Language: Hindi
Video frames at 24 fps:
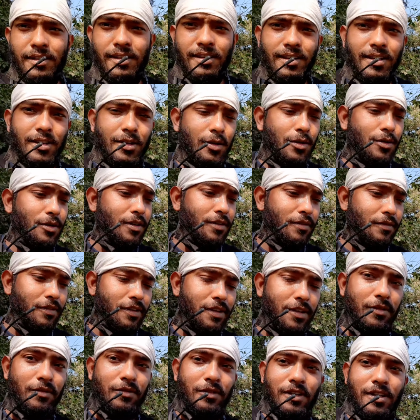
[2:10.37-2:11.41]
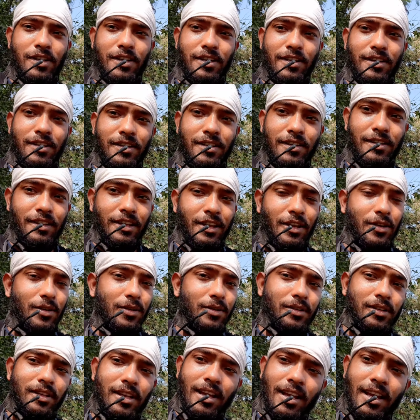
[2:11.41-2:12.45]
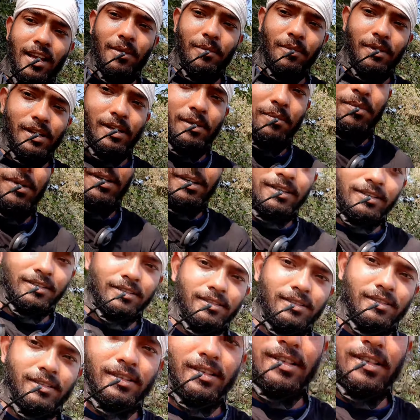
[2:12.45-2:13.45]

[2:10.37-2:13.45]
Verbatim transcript: हेलो एवरीवन देखो क्या है मेरे पास